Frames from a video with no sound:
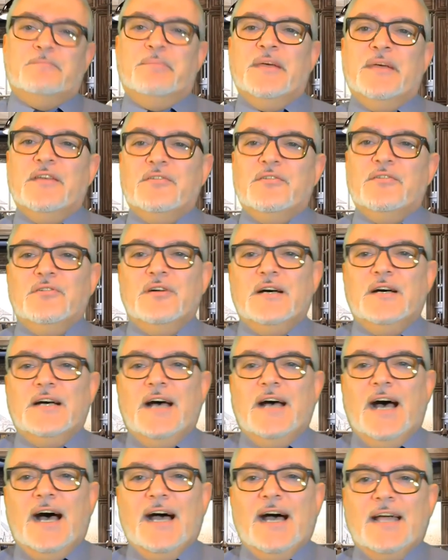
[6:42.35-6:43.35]
pero
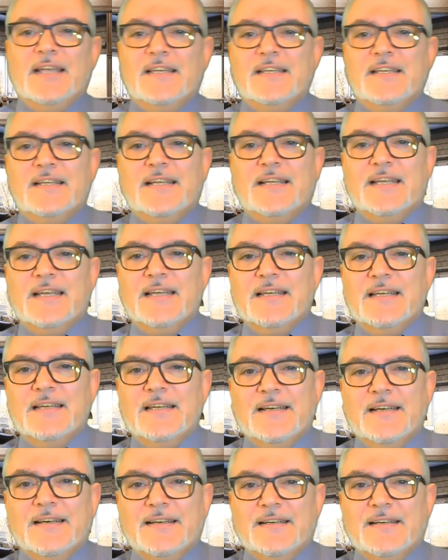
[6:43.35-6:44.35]
hay que
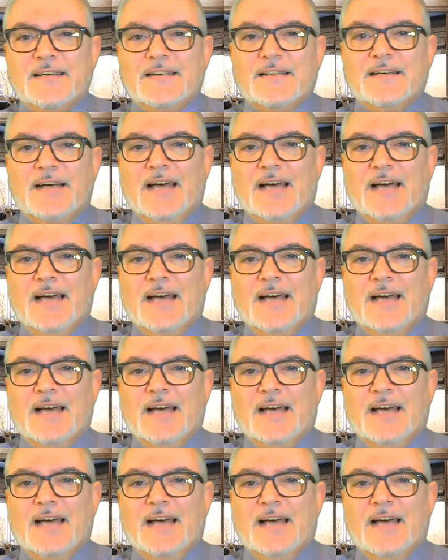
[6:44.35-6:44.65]
ah,